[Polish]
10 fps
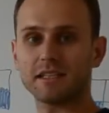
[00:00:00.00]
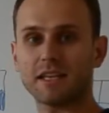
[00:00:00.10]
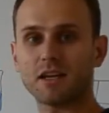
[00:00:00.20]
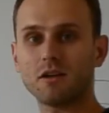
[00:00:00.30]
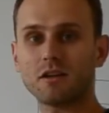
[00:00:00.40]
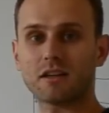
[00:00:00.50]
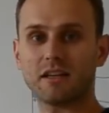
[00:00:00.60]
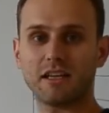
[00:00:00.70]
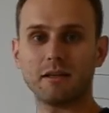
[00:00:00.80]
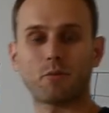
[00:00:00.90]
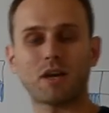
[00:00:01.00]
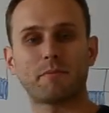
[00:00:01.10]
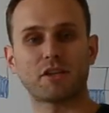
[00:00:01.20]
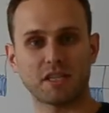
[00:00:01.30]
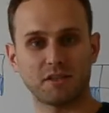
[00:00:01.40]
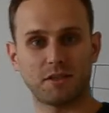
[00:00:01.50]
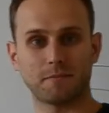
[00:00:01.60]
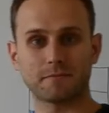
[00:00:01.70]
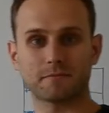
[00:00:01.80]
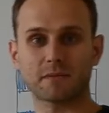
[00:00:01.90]
tego e, pola pieczęci.
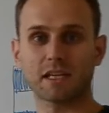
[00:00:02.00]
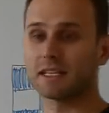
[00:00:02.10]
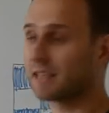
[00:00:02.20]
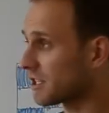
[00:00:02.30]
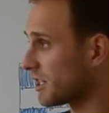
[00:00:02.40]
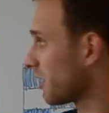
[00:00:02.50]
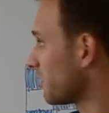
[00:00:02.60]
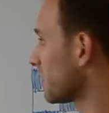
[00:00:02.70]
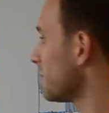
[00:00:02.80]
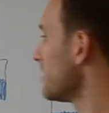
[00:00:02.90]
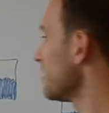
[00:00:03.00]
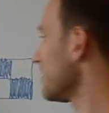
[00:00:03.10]
Dlaczego? No gdyby,